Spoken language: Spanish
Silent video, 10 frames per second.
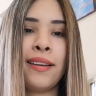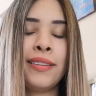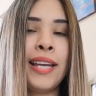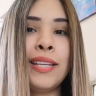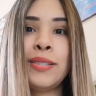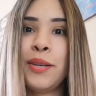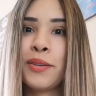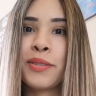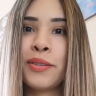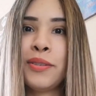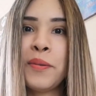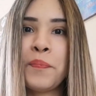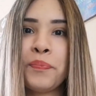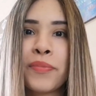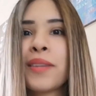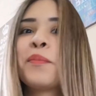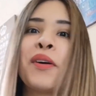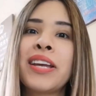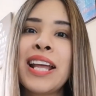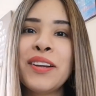delicioso,
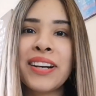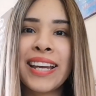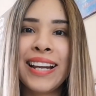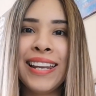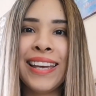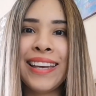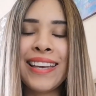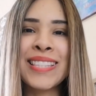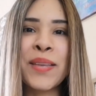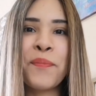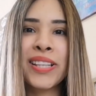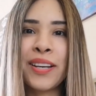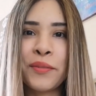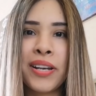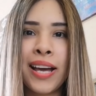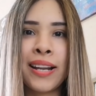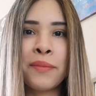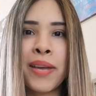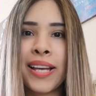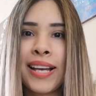¿por qué lo regalé? Está
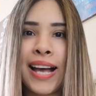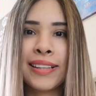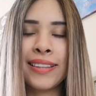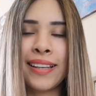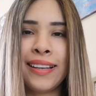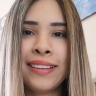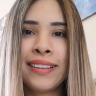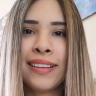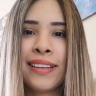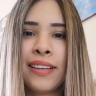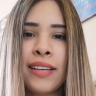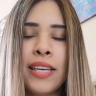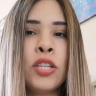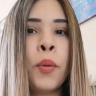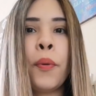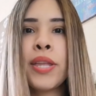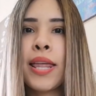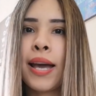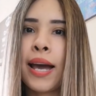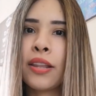espectacular, me encanta. Y no
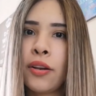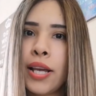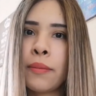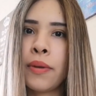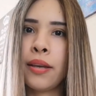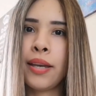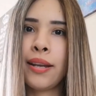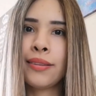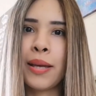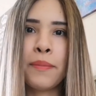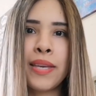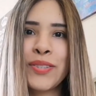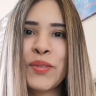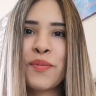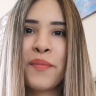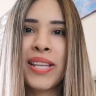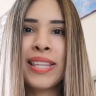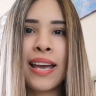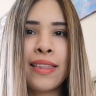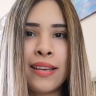podía dejar de olerme, era también
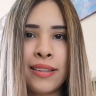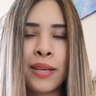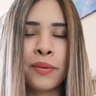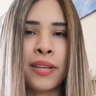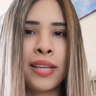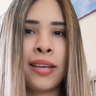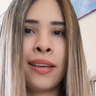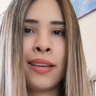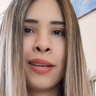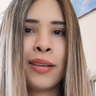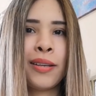sumamente adictivo. dije,